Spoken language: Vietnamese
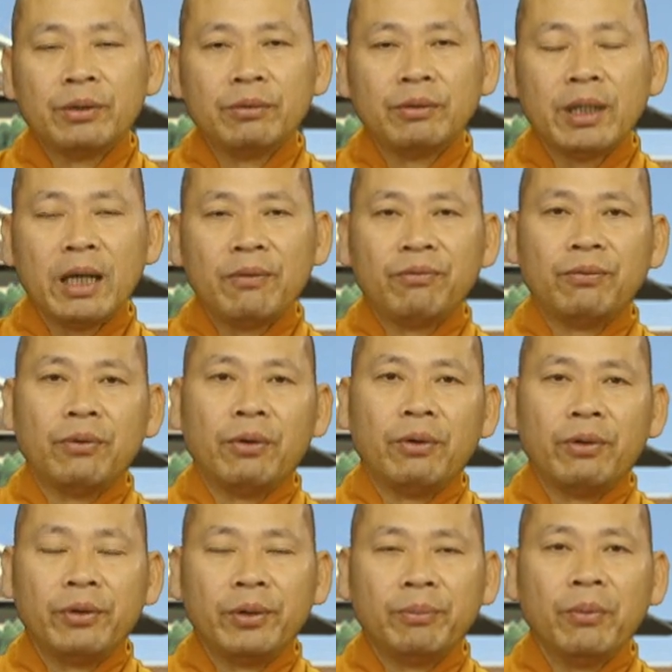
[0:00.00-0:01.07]
chúng ta
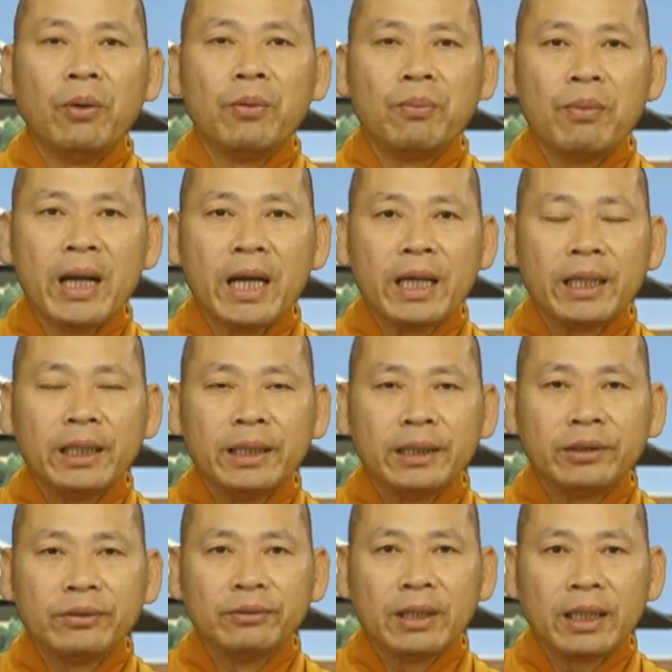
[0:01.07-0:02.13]
vội bôn ba
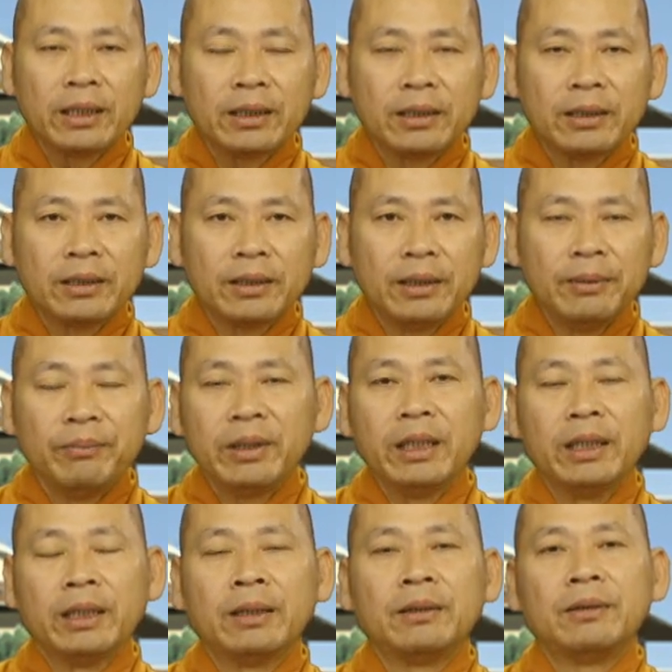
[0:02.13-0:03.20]
để chúng ta kiếm
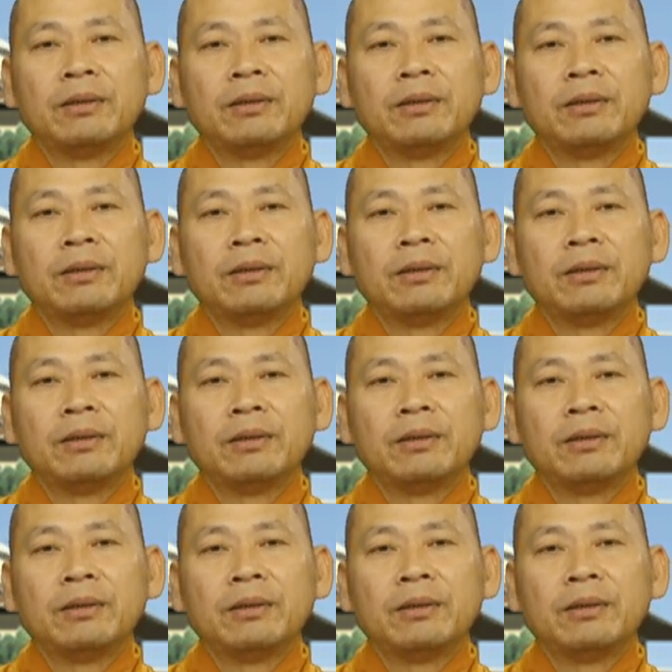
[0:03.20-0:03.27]
tiền